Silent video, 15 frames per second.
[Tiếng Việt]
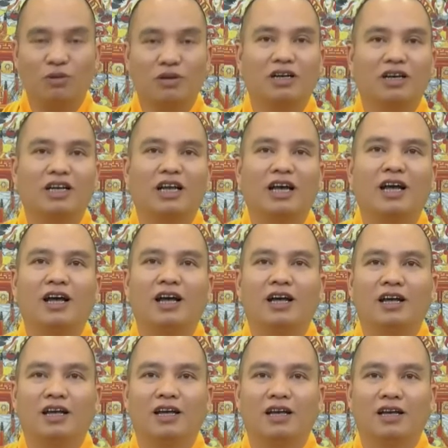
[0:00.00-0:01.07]
cuộc đời là
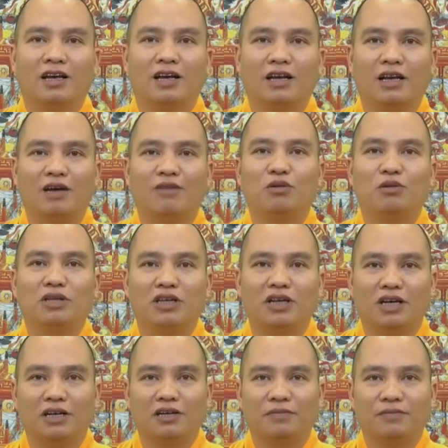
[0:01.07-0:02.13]
là vô
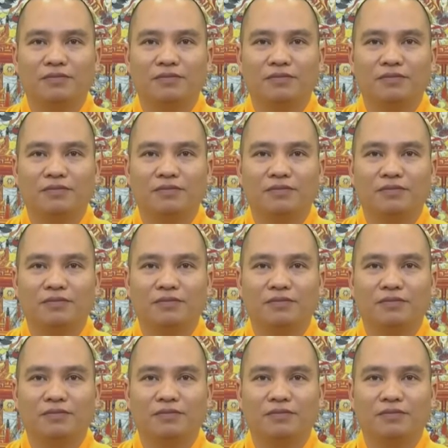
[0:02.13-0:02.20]
thường